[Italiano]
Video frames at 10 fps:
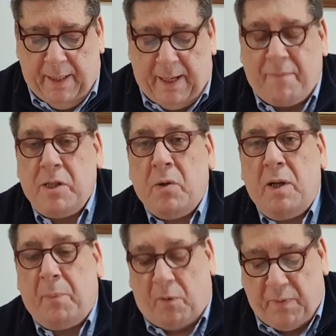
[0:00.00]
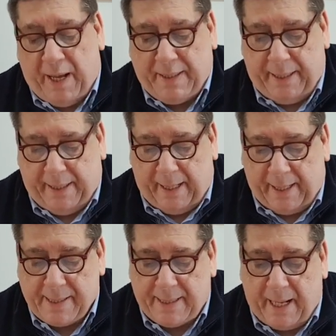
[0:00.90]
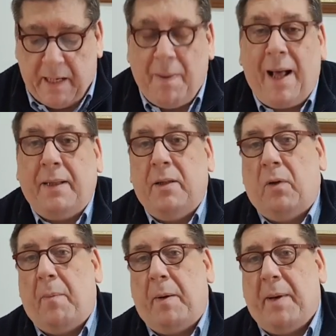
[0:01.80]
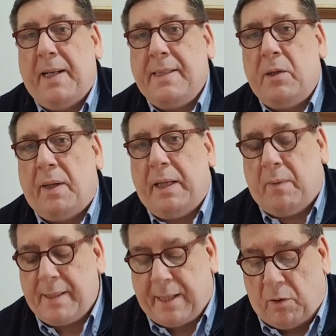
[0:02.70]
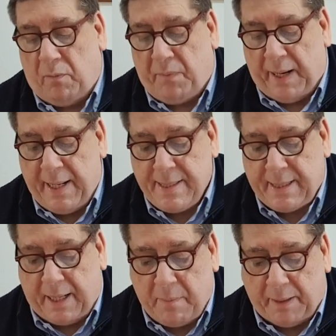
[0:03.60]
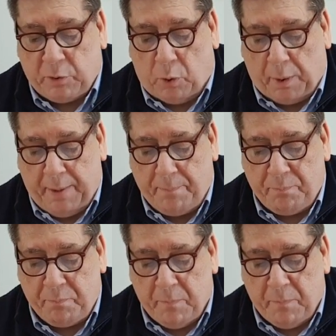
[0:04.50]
La visione profetica che sta animando la preparazione di questa conferenza animatori